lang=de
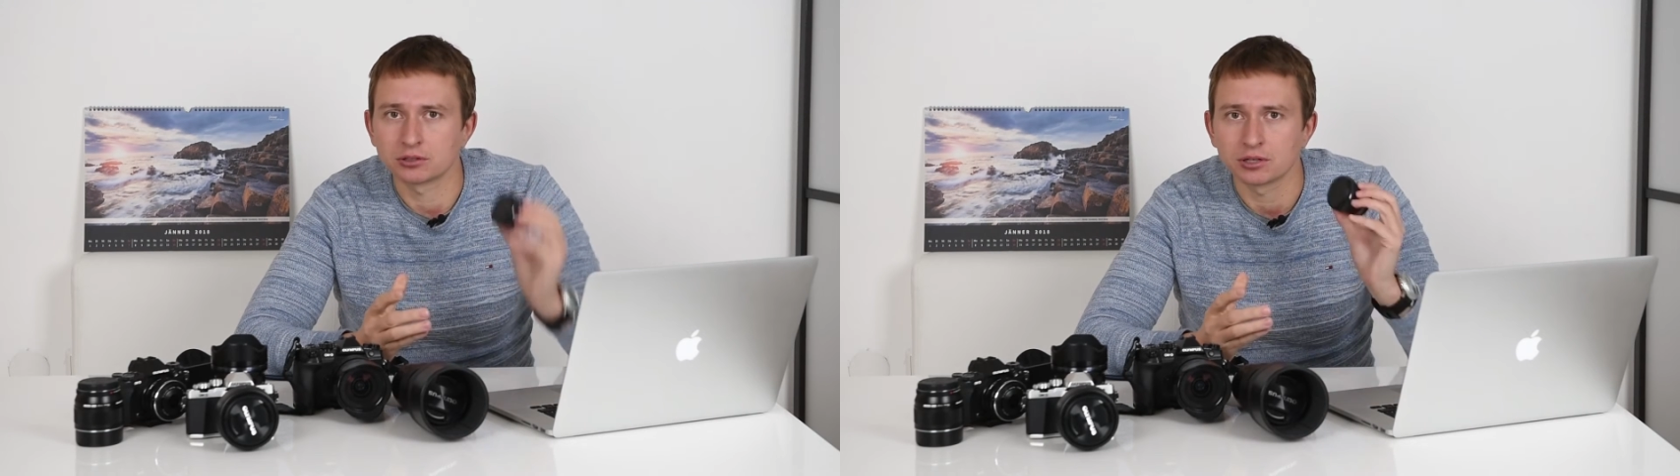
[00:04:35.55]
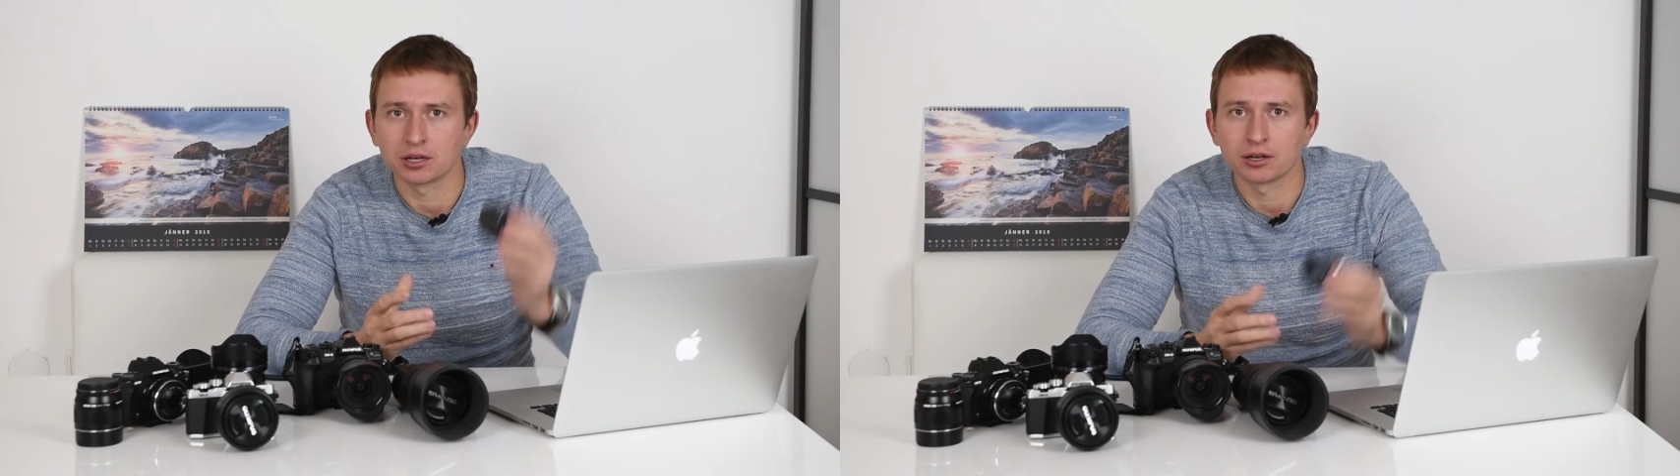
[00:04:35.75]

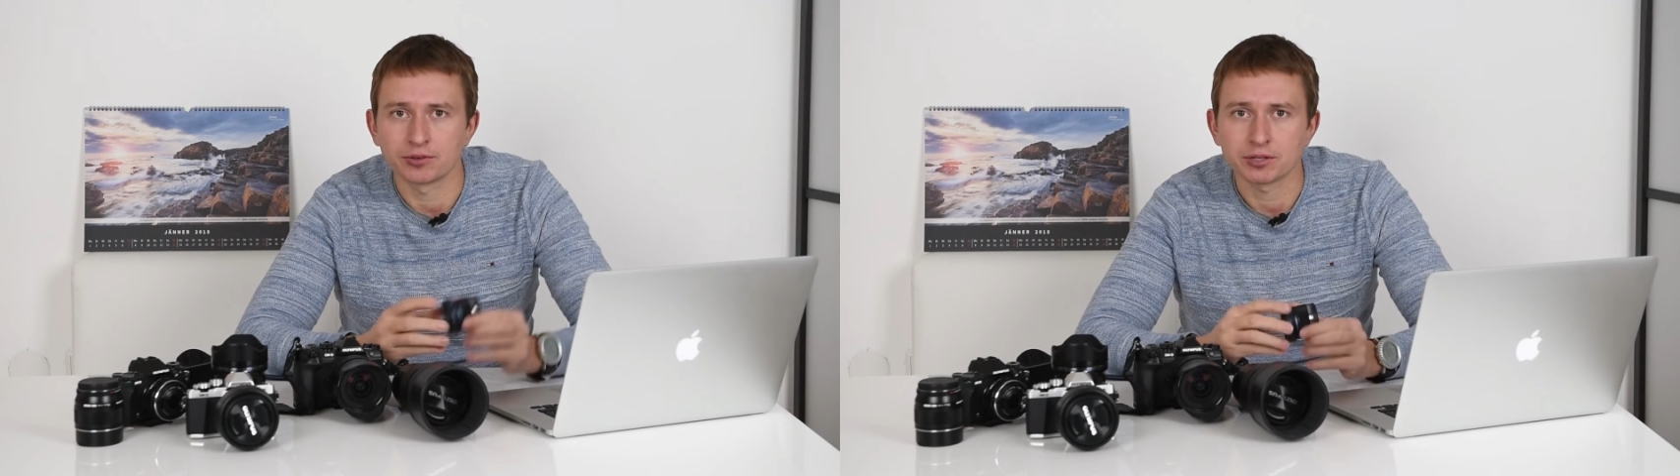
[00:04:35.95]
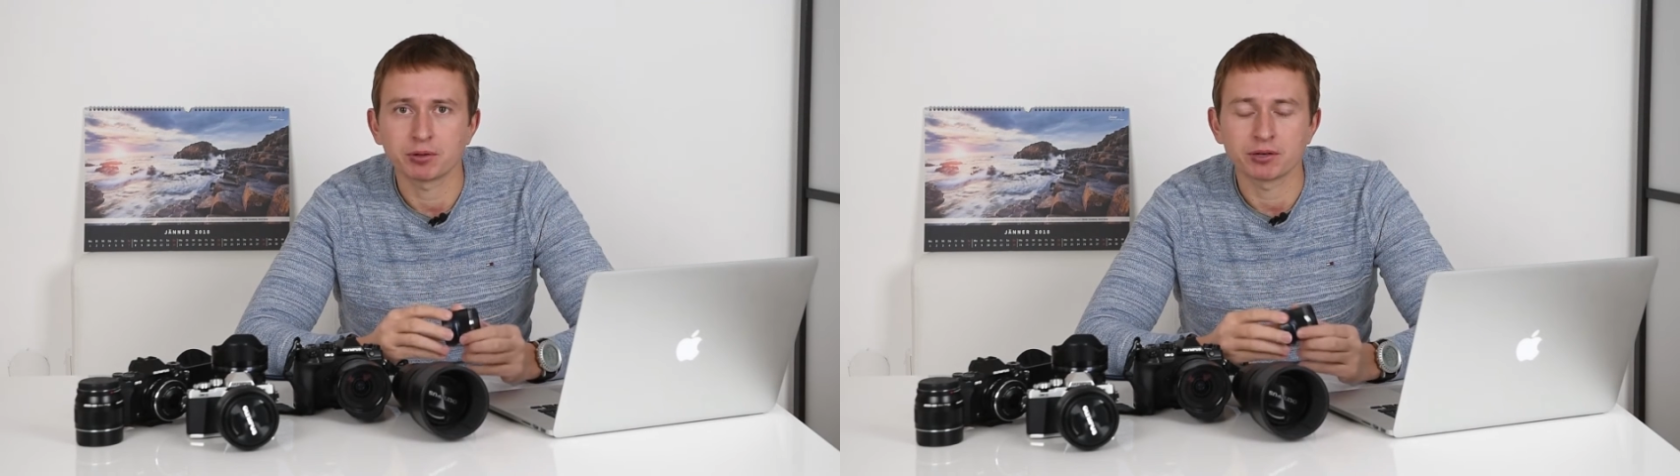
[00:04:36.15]
ist eine
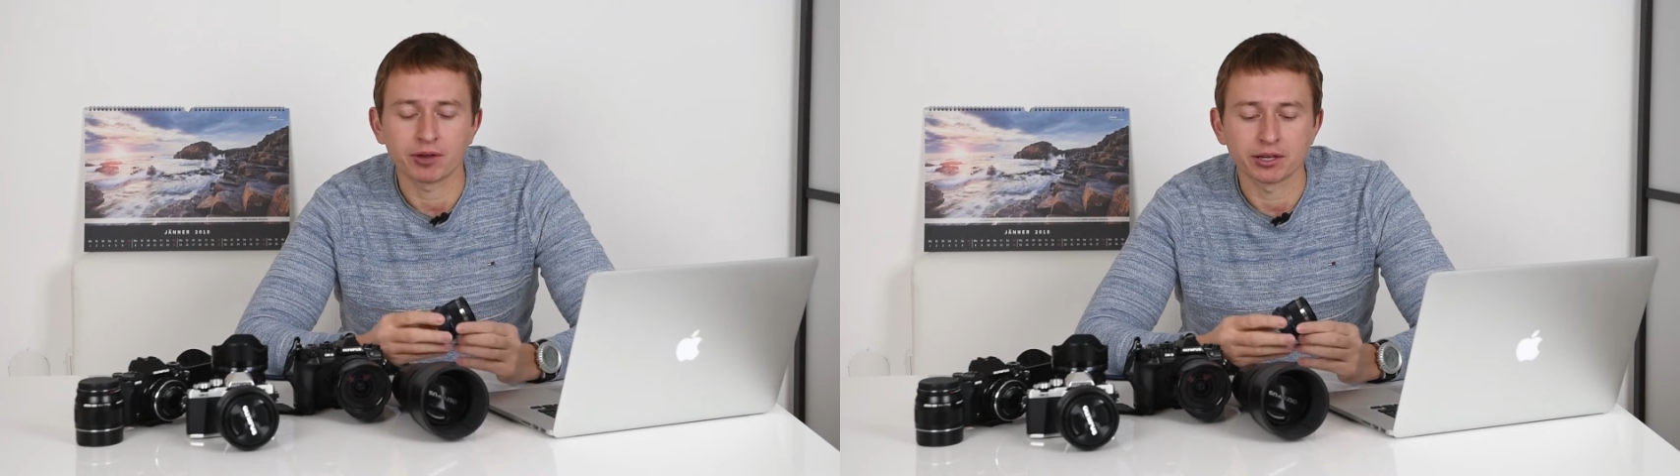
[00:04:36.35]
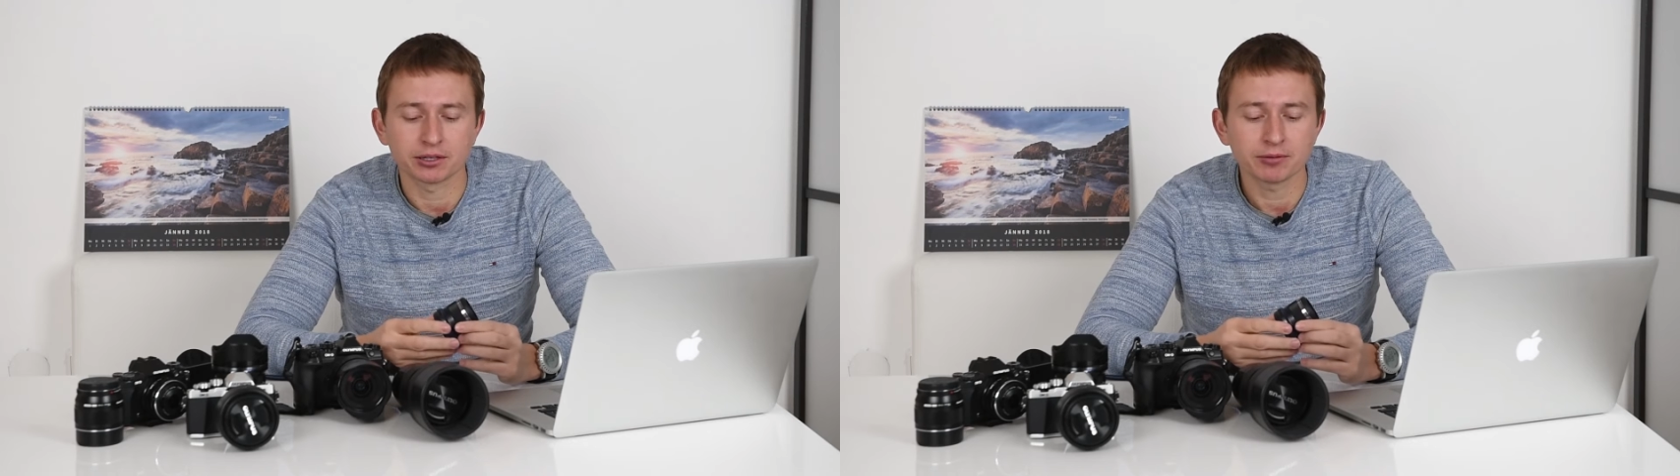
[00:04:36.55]

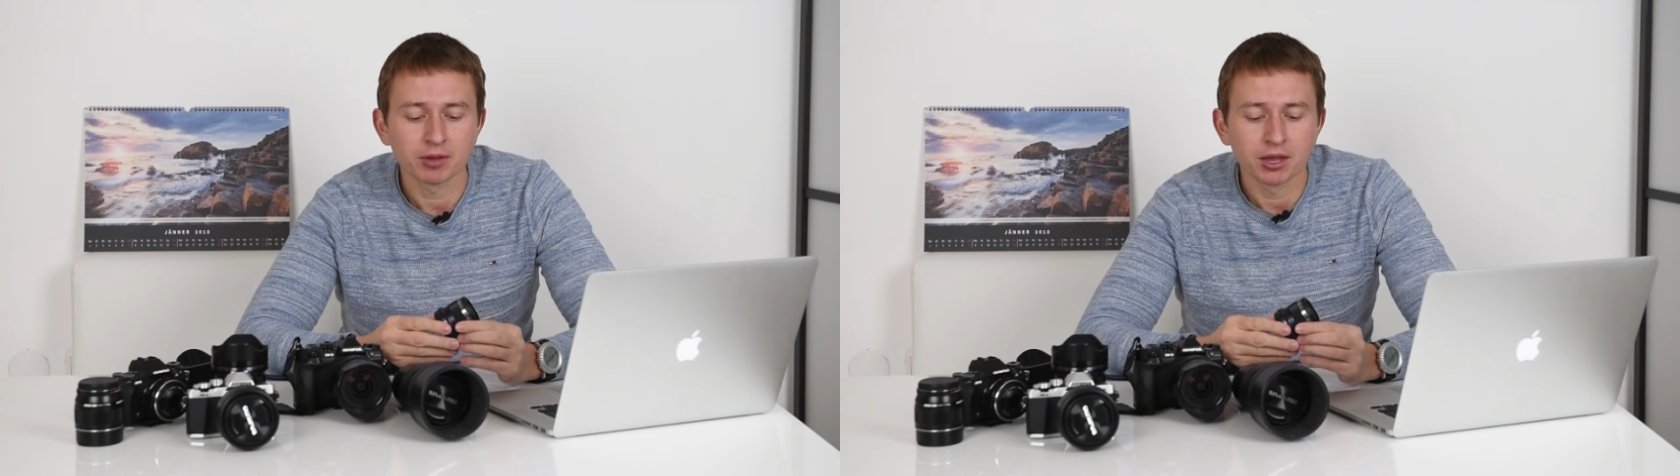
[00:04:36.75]
Festbrennweite.